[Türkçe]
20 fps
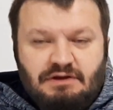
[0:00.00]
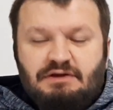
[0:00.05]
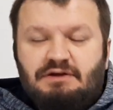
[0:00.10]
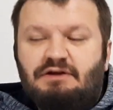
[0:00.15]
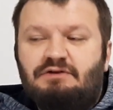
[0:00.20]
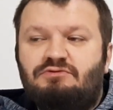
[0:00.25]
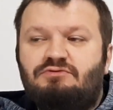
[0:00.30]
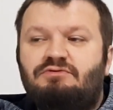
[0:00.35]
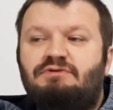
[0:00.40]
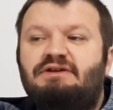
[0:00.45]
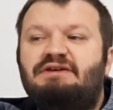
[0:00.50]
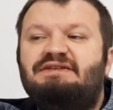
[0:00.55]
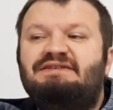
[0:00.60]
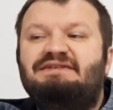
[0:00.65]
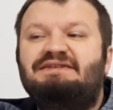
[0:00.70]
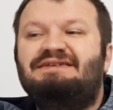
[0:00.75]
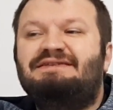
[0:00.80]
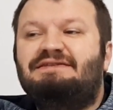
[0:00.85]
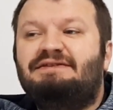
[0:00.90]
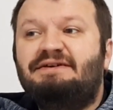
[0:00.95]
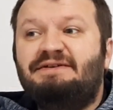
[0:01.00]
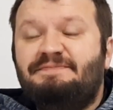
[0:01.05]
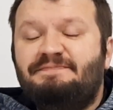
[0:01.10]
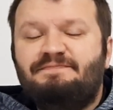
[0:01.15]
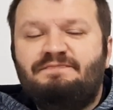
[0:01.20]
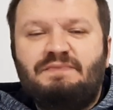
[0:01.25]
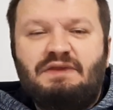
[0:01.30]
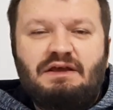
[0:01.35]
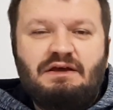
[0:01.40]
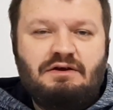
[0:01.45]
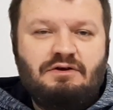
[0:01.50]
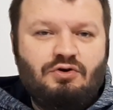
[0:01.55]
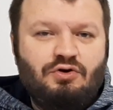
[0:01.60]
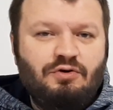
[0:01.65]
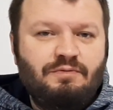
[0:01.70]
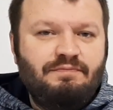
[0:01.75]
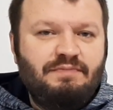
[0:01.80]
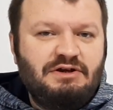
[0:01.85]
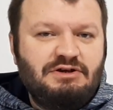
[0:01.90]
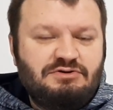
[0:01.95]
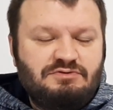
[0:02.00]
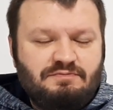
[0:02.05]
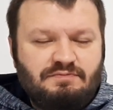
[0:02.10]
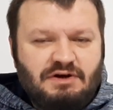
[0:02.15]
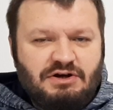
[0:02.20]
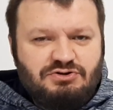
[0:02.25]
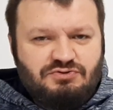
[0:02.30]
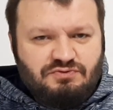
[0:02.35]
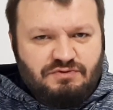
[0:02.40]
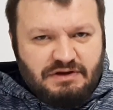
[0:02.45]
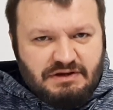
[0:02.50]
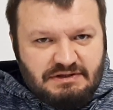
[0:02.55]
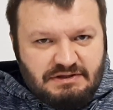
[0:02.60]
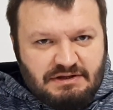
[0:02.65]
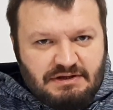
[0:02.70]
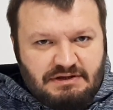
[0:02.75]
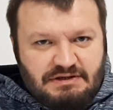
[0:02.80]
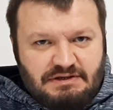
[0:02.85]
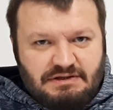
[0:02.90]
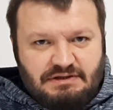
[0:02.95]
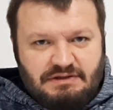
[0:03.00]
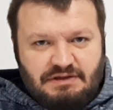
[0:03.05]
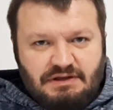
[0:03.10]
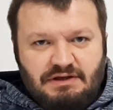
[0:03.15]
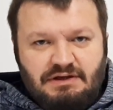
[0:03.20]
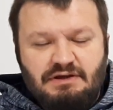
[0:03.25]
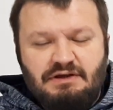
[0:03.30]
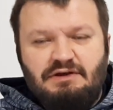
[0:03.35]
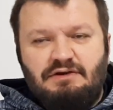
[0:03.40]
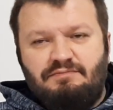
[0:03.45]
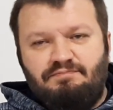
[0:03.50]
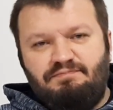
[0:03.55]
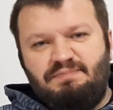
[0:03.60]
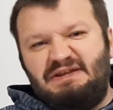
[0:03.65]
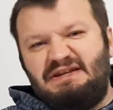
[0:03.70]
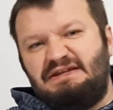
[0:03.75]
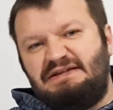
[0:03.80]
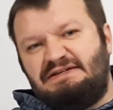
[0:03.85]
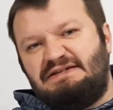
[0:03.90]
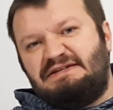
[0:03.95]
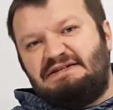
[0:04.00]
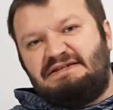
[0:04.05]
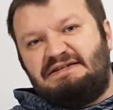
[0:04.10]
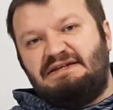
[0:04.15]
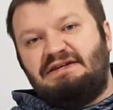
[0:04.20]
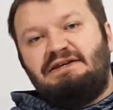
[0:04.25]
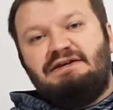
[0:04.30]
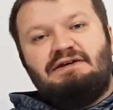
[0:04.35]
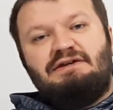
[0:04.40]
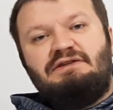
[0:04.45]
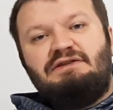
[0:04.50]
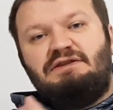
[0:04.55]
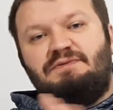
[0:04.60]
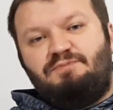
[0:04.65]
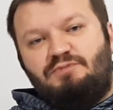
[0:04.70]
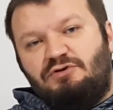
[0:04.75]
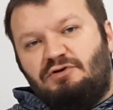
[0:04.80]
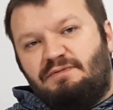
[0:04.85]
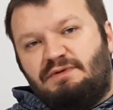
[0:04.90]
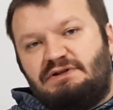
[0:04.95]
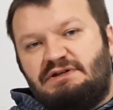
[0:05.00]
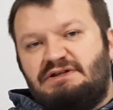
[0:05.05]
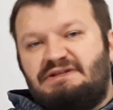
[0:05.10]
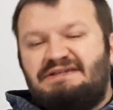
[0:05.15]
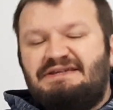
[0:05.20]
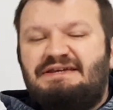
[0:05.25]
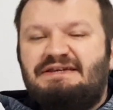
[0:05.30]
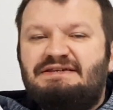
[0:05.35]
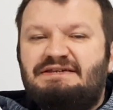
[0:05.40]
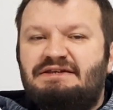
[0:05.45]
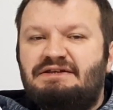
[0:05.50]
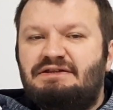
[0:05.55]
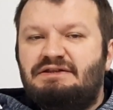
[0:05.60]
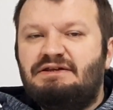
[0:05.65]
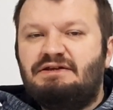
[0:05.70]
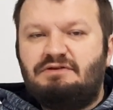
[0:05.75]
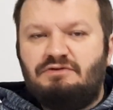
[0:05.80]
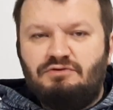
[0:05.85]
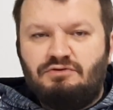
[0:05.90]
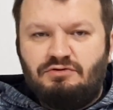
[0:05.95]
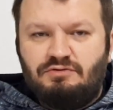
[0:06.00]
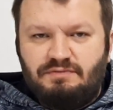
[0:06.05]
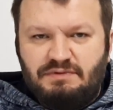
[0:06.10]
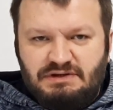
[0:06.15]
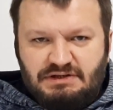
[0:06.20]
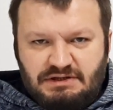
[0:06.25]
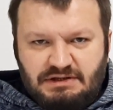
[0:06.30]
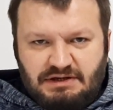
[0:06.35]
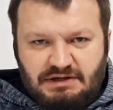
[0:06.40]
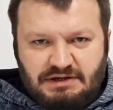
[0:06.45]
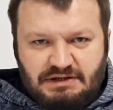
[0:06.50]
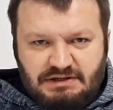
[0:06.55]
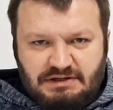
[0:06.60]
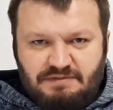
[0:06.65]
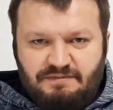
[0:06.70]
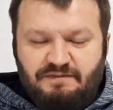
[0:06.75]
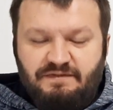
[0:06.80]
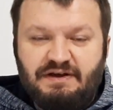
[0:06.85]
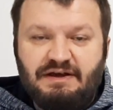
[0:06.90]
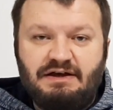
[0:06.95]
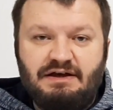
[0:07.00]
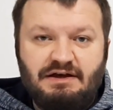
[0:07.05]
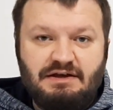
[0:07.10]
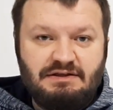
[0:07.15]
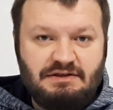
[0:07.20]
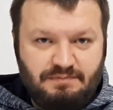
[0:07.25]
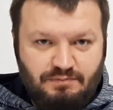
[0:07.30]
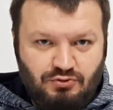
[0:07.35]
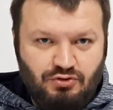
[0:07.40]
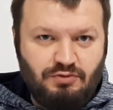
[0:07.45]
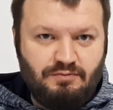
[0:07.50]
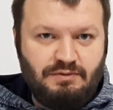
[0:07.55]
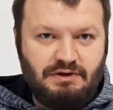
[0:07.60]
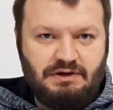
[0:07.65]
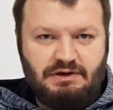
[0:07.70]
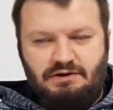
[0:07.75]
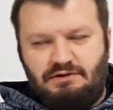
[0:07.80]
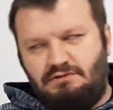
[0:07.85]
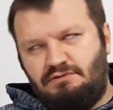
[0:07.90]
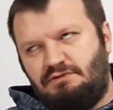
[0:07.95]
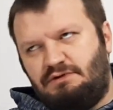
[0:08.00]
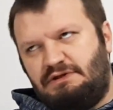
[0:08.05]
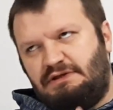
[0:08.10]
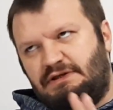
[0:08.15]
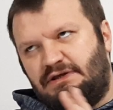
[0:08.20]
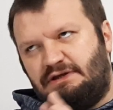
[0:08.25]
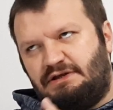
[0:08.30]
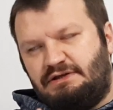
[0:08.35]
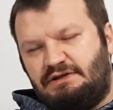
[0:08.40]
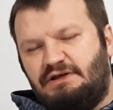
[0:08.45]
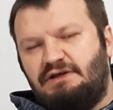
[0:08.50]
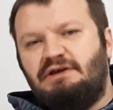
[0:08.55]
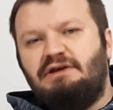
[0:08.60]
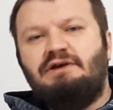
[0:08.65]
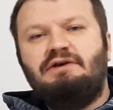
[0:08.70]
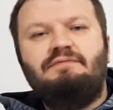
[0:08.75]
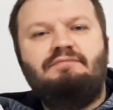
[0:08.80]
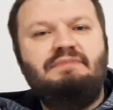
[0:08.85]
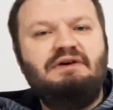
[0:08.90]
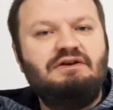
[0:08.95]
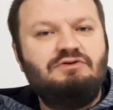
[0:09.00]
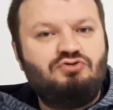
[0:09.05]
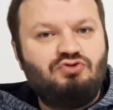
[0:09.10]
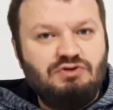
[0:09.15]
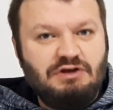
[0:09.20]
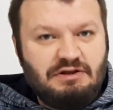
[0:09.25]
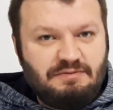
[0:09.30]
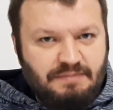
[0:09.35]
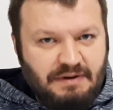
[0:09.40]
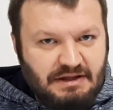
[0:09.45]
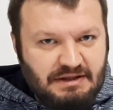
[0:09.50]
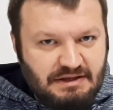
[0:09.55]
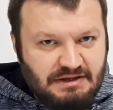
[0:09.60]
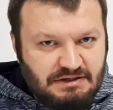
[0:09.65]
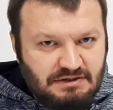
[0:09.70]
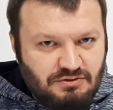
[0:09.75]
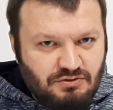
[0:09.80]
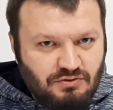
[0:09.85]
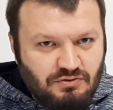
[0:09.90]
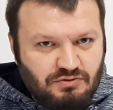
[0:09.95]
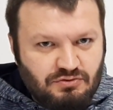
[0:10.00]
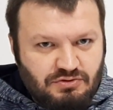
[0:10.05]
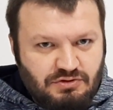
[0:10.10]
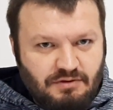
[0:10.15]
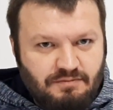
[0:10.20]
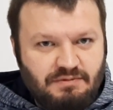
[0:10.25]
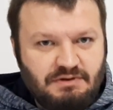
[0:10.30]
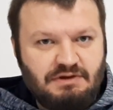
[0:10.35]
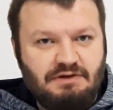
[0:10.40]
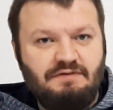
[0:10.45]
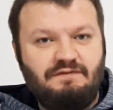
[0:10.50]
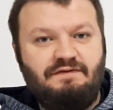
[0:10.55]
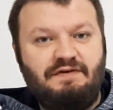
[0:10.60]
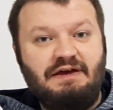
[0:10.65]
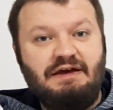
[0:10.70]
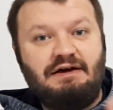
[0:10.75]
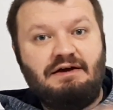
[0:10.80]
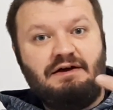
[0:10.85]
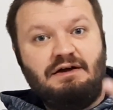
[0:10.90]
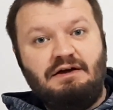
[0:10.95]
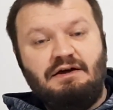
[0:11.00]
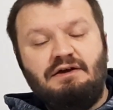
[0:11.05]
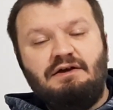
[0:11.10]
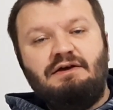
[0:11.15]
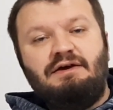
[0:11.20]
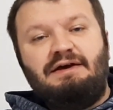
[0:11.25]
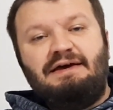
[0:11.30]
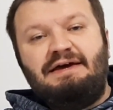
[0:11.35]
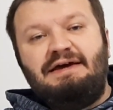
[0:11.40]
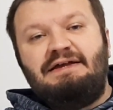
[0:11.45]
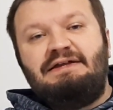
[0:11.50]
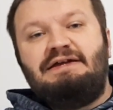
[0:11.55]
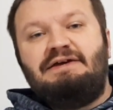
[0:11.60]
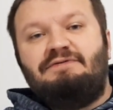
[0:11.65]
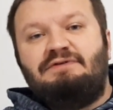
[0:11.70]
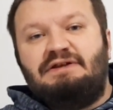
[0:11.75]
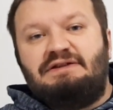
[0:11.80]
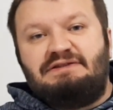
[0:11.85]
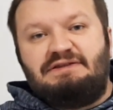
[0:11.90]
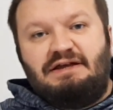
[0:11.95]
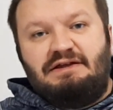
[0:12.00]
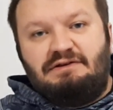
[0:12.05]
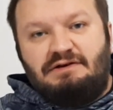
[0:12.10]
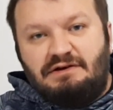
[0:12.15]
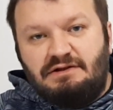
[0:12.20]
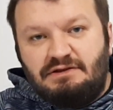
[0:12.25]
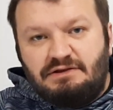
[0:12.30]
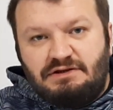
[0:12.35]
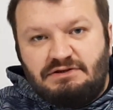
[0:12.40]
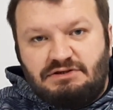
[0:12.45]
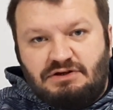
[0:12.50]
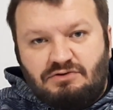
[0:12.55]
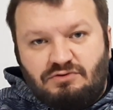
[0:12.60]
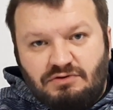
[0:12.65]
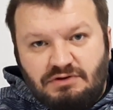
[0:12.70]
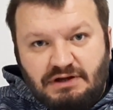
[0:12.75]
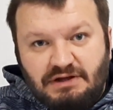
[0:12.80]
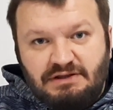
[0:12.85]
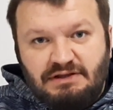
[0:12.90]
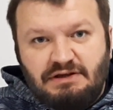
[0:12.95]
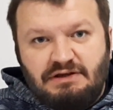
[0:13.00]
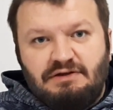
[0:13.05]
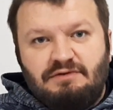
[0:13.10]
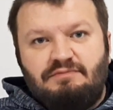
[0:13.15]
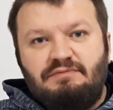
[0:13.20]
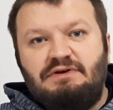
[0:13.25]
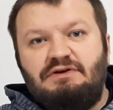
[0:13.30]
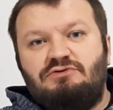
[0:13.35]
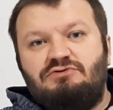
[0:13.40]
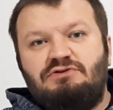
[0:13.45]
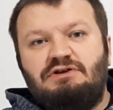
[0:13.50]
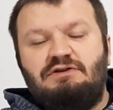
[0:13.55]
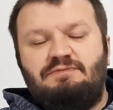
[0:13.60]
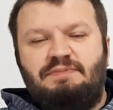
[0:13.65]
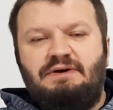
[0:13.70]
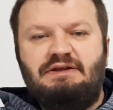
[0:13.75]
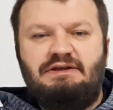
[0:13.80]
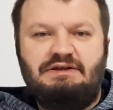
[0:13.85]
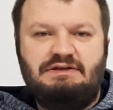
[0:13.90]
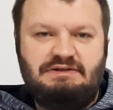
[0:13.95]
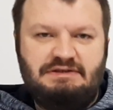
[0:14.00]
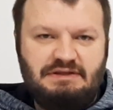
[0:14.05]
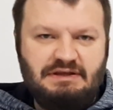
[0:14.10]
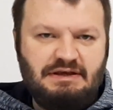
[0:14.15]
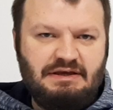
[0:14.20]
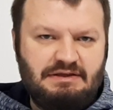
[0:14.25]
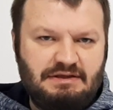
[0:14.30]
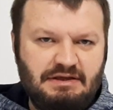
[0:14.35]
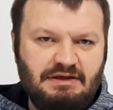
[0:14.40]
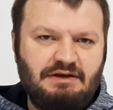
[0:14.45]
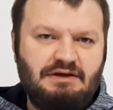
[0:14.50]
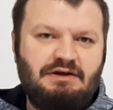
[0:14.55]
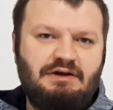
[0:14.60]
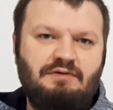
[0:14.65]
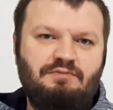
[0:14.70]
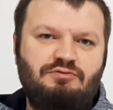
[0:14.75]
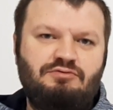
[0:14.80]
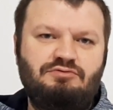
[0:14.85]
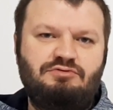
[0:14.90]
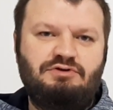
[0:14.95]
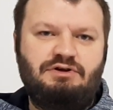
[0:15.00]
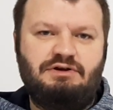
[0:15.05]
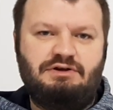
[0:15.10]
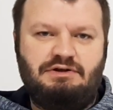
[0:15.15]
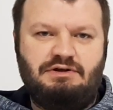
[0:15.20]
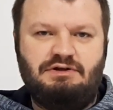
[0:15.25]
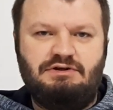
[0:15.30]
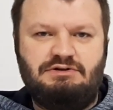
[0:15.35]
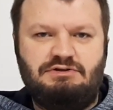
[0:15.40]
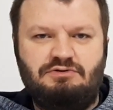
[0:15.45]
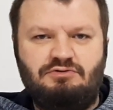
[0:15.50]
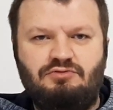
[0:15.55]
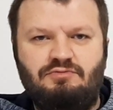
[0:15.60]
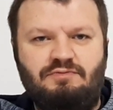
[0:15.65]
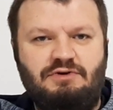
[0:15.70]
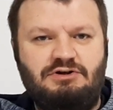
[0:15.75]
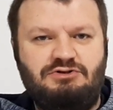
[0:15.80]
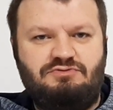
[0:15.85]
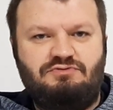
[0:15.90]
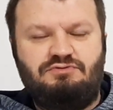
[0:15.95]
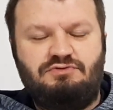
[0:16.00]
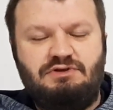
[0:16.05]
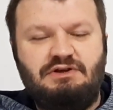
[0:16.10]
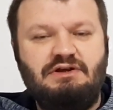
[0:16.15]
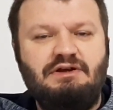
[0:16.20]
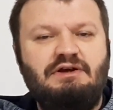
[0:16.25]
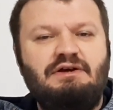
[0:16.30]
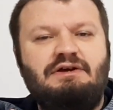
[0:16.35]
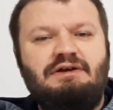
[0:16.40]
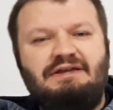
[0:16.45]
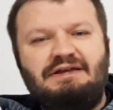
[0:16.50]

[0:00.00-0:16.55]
Yani dolayısıyla e, ön başvuru esnasında birincisi diplomanız kesinlikle olması lazım veya diploma yerine mezuniyet belgesi de olur tabii ki veya e-Devlet'ten alınacak olan mezuniyet belgesi de gene kabuldür arkadaşlar ön başvuruda.